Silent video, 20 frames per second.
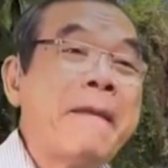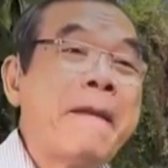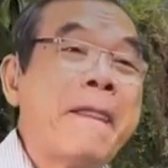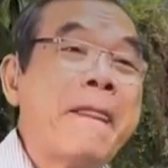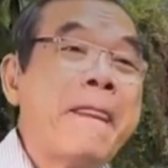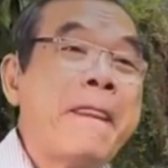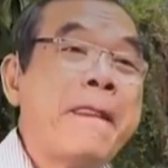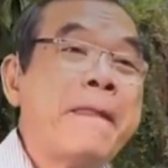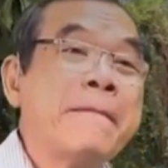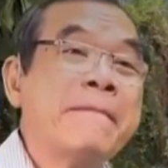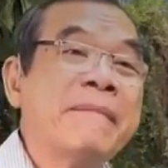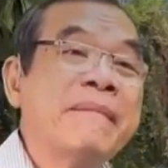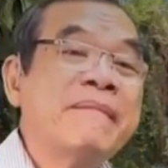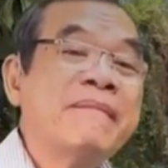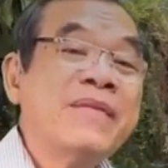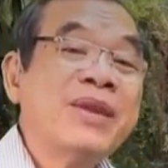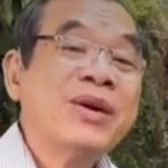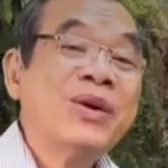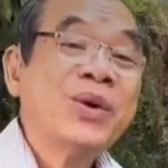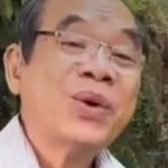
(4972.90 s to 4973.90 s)
Được,
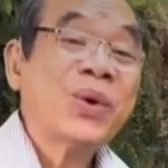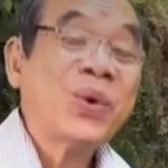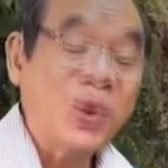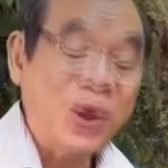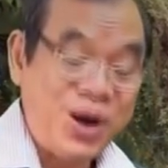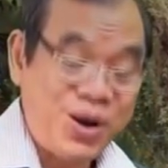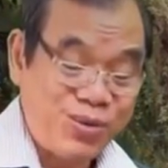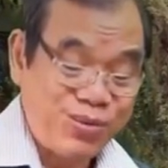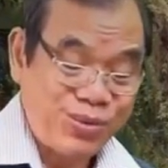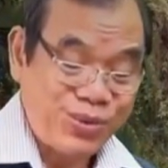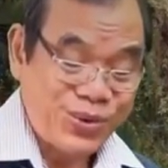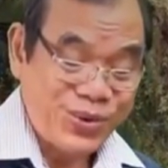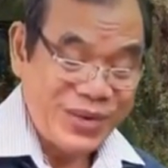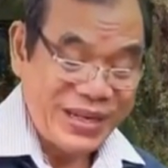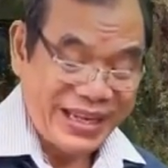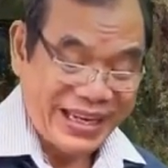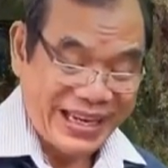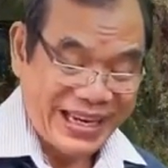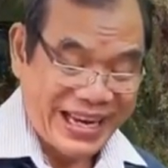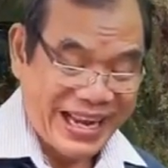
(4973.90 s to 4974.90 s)
muốn vậy
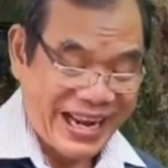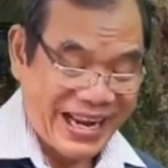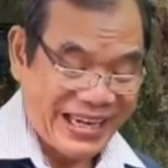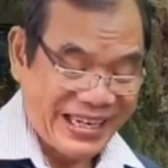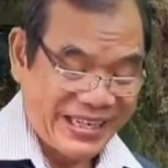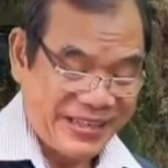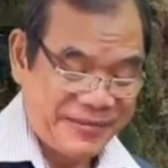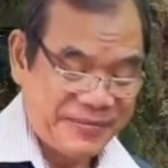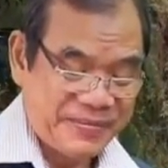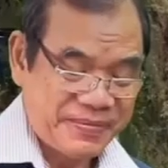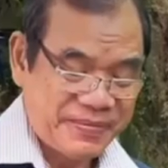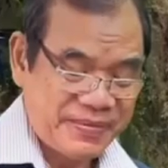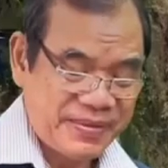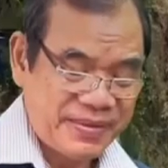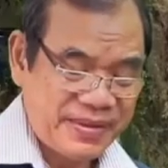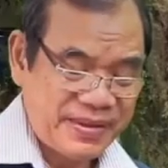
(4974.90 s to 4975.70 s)
ta sẽ cho.